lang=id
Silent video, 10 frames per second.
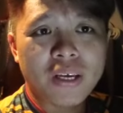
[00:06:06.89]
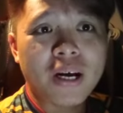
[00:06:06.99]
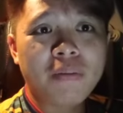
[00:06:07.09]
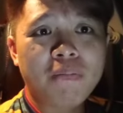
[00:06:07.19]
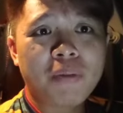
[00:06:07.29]

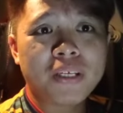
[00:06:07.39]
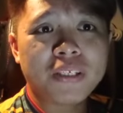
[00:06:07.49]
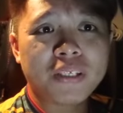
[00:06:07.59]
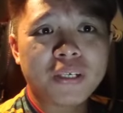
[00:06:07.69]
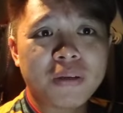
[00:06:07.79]
yang
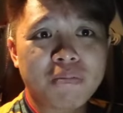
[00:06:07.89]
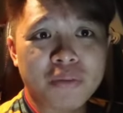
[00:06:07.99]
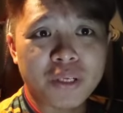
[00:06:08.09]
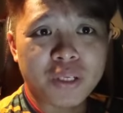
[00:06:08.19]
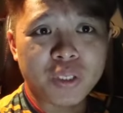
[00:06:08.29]
pasti
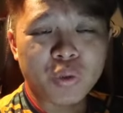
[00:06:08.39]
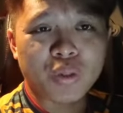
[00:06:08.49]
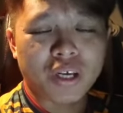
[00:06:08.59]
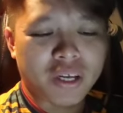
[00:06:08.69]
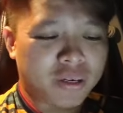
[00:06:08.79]

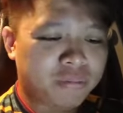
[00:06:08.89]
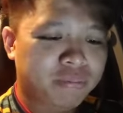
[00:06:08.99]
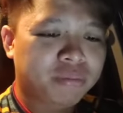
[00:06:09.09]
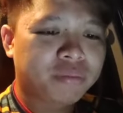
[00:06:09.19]
mengejutkan.